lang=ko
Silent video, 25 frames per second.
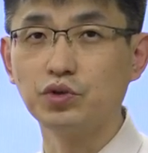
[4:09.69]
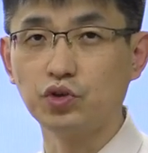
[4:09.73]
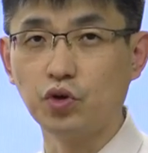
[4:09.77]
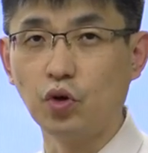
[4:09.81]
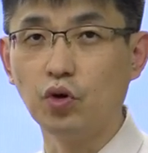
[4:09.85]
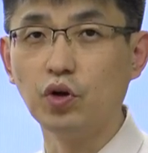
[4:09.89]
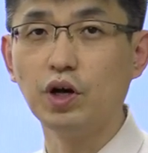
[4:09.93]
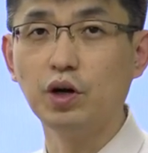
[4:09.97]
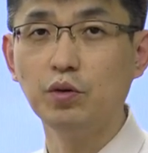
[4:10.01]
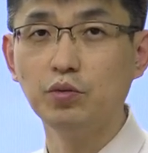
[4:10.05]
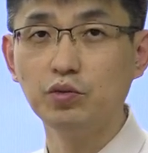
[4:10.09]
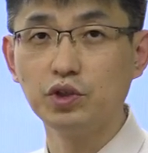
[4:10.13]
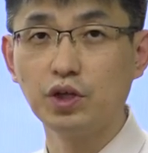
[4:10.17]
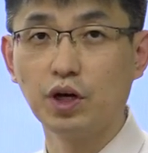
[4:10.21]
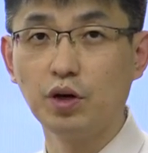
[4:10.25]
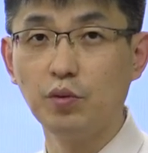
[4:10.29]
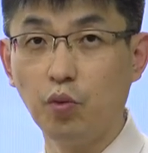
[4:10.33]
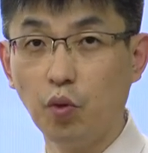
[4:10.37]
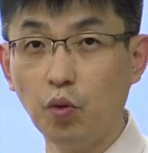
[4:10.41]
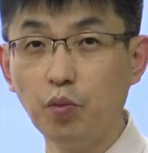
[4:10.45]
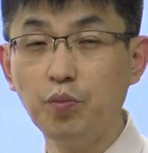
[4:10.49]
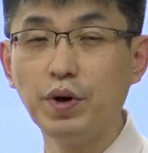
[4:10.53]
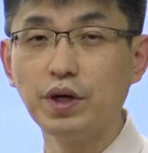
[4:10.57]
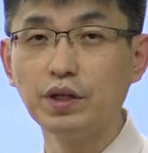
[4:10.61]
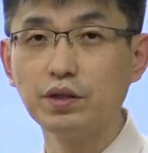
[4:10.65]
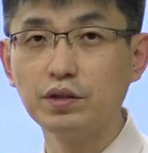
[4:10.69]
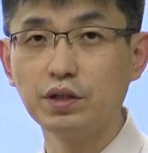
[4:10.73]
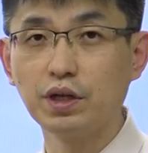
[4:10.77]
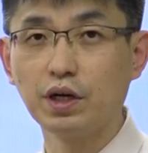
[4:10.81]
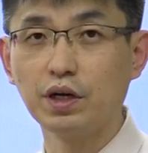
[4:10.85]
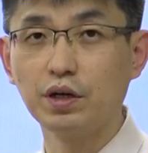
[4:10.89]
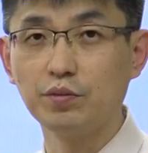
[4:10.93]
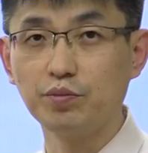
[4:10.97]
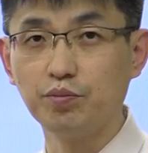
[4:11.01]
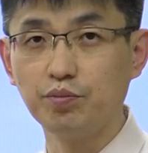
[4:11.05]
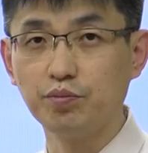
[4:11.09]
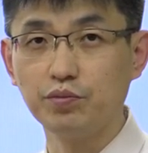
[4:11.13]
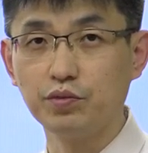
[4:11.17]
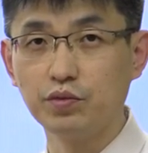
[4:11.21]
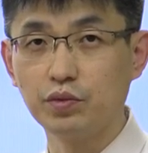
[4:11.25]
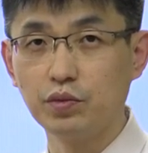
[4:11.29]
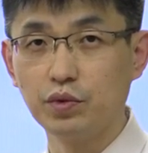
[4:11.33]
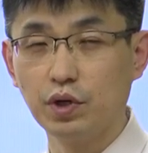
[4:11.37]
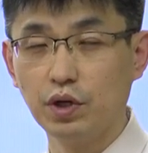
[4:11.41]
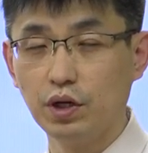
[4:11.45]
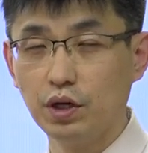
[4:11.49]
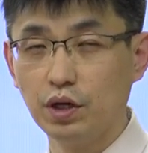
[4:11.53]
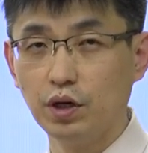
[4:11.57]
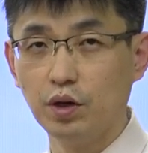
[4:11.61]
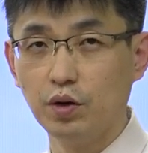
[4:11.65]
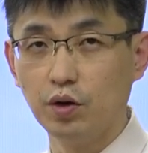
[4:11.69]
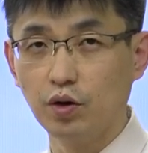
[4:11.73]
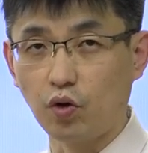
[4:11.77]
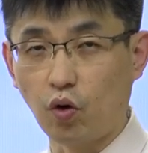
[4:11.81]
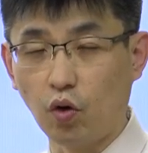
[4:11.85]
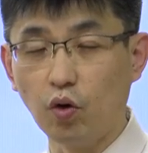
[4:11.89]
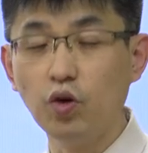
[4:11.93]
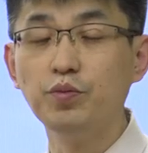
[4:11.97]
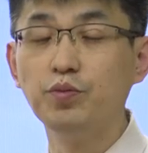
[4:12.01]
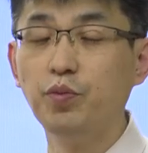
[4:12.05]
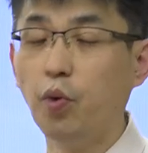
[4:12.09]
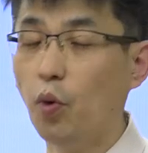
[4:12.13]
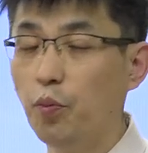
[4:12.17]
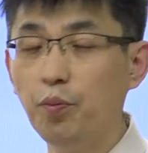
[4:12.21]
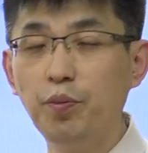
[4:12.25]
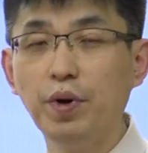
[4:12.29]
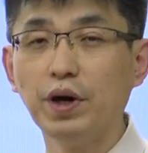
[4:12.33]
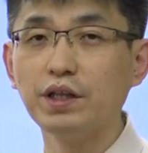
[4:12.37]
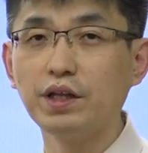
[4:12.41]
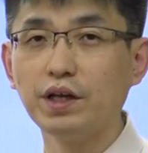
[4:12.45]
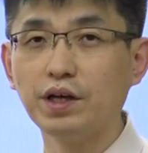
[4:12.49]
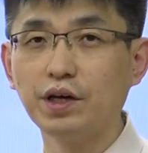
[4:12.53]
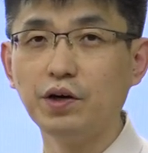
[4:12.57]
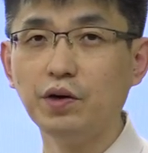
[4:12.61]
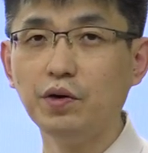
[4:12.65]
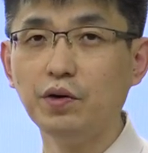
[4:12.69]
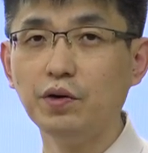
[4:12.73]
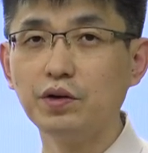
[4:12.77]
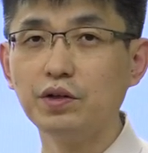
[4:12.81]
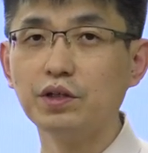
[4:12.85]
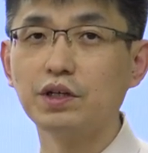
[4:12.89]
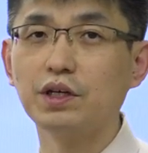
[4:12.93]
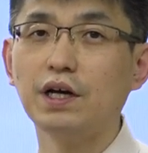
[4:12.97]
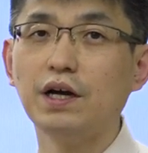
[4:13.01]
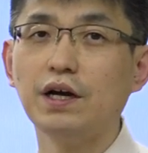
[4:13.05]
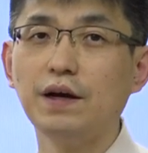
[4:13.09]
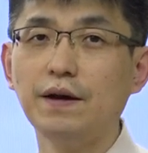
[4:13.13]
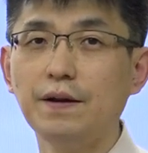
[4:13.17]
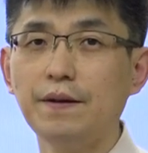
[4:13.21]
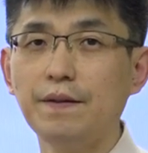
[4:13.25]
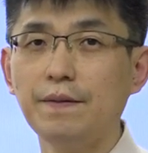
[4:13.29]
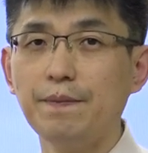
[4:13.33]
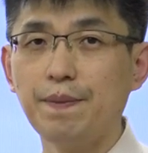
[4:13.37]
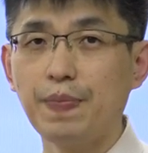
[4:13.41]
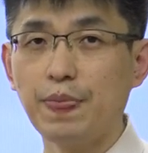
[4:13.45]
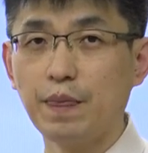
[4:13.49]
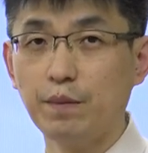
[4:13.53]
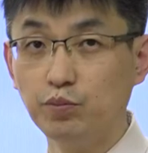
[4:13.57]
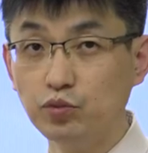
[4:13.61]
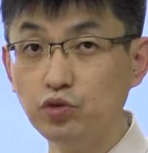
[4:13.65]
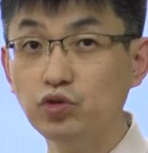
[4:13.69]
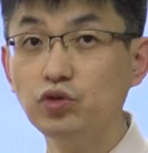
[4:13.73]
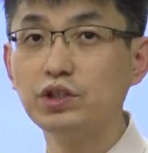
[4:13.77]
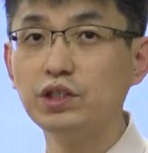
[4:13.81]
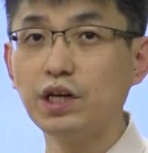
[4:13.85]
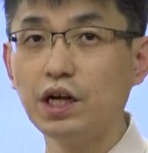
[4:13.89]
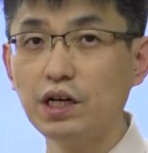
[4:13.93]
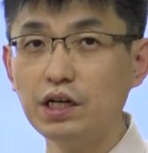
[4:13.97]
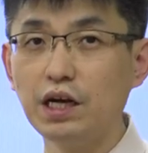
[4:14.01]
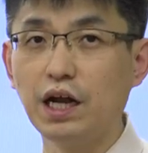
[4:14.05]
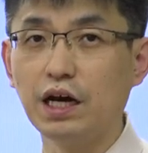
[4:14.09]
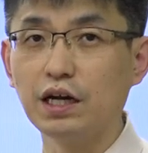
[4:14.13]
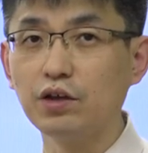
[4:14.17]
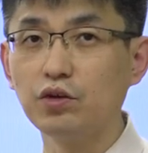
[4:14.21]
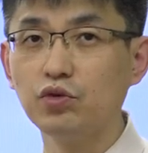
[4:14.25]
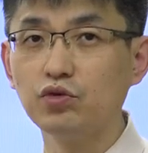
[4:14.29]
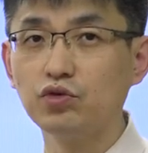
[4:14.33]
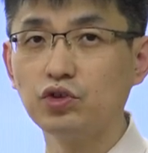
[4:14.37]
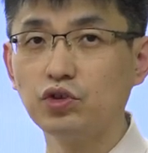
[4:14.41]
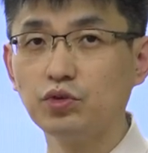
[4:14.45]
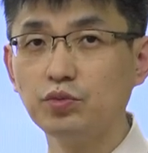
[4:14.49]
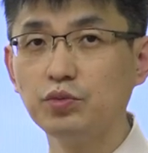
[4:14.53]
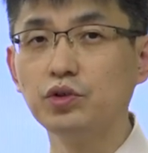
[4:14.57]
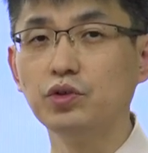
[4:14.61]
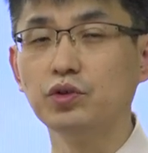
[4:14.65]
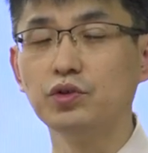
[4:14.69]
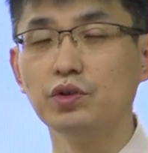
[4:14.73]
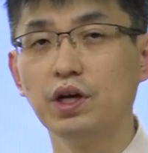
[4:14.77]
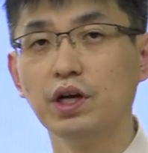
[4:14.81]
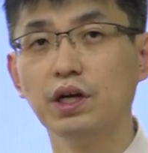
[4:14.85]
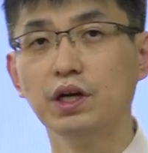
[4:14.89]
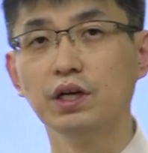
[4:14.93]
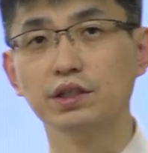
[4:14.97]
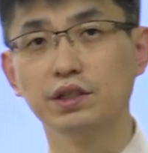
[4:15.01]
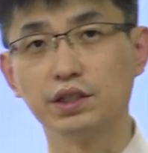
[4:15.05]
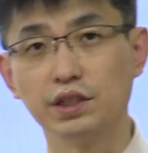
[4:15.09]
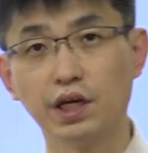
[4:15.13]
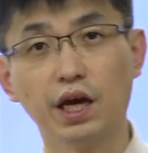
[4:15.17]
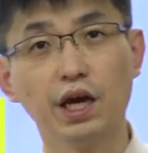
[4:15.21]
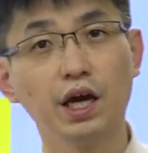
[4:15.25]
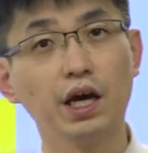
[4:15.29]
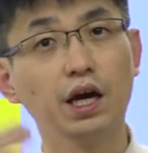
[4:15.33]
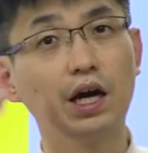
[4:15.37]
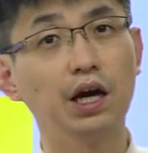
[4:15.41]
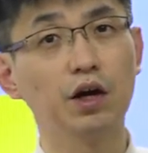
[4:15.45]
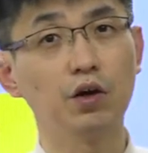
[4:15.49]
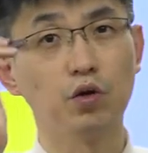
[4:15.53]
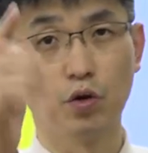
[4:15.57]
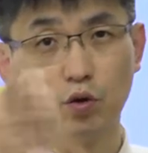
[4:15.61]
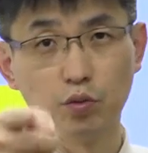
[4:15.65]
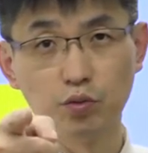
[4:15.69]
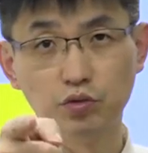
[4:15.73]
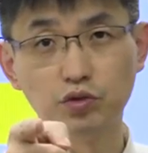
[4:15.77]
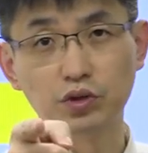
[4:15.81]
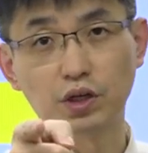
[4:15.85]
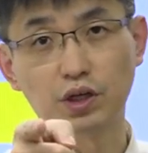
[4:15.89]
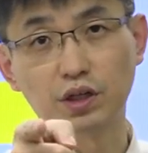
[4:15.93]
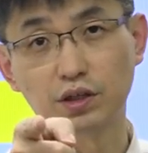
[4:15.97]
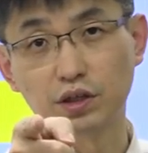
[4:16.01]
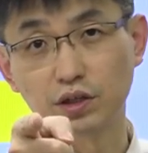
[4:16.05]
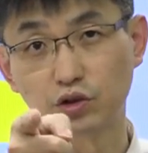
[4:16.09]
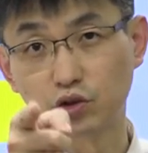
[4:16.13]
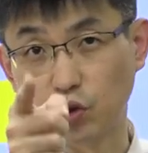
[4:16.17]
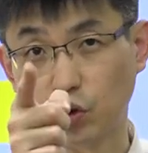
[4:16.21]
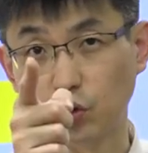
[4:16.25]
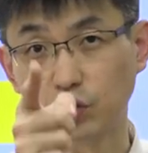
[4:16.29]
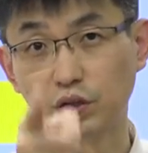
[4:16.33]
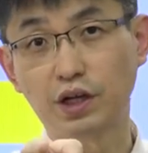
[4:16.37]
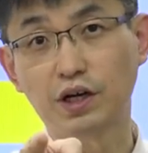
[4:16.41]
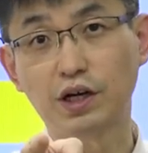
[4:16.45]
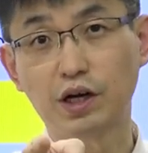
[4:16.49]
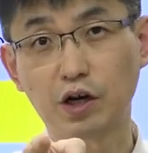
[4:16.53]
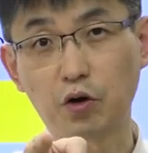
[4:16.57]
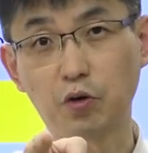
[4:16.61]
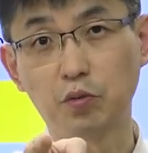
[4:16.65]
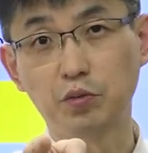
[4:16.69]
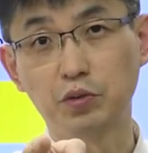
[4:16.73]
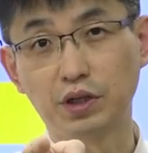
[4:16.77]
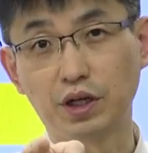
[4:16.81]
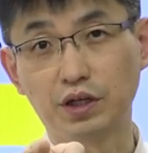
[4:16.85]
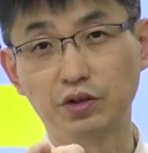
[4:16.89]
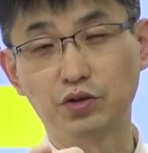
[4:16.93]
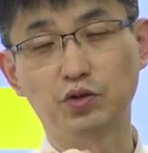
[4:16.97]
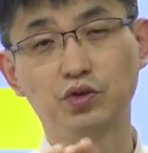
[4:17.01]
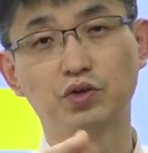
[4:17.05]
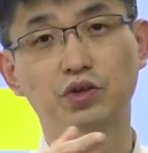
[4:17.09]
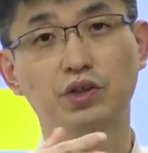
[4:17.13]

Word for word: 전화하면 제가 못 받을 때가 거의 못 받아요. 그러니까 문자를 남겨주시면 제가 여러분들한테 전화를 할 겁니다.